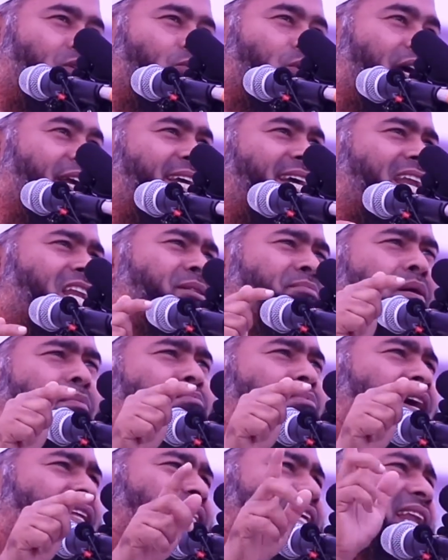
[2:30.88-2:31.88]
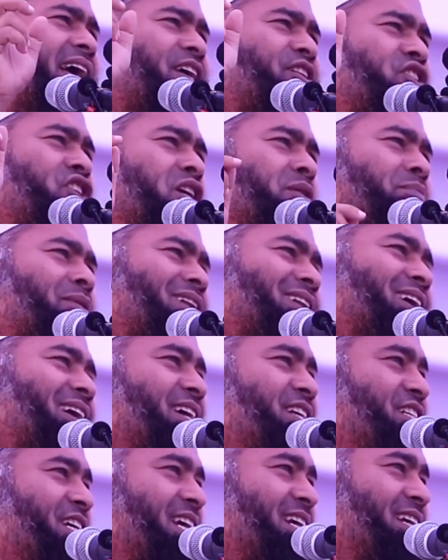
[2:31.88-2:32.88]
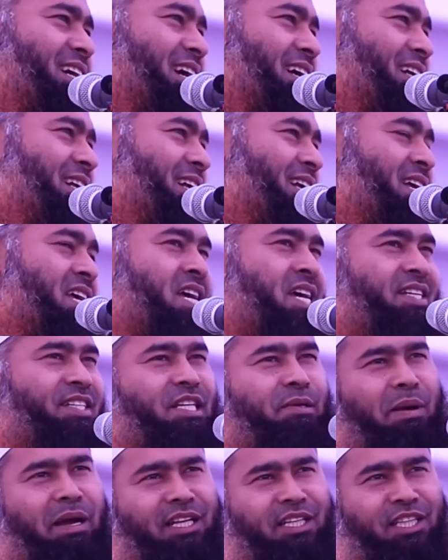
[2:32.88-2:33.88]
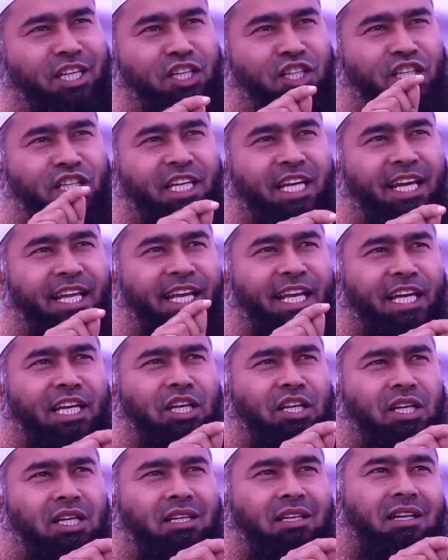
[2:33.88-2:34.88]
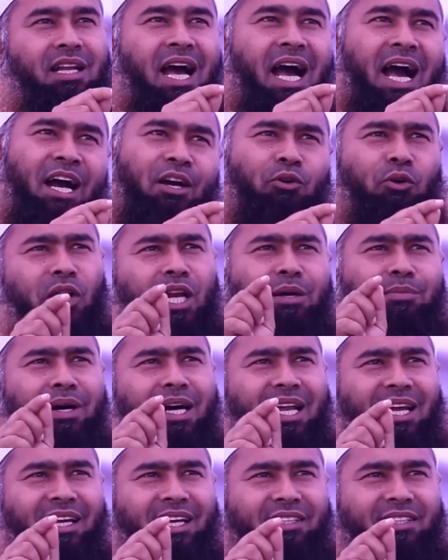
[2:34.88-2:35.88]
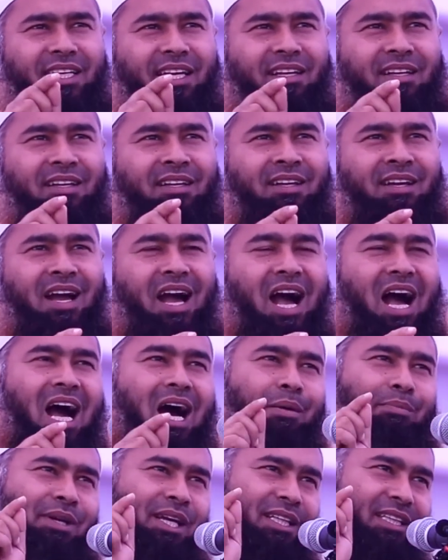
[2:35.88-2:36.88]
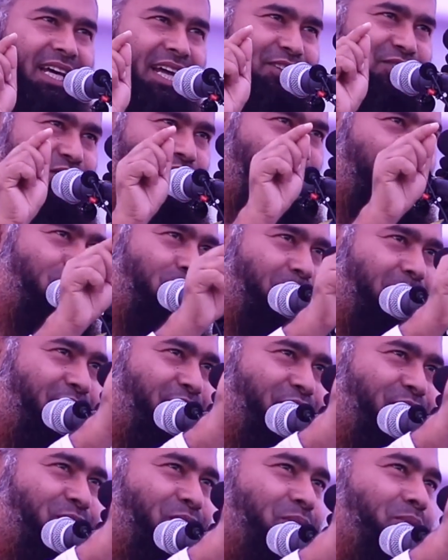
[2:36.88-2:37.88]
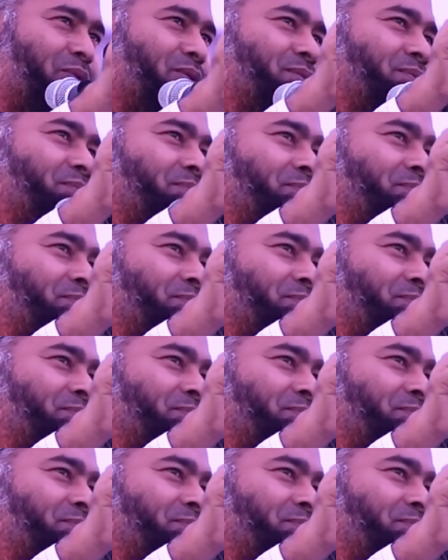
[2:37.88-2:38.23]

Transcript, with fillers: মাতালা বিল্লাহ যে ব্যক্তি শিরিক না করে মারা গেছে আমি তার জন্য সুপারিশ করব।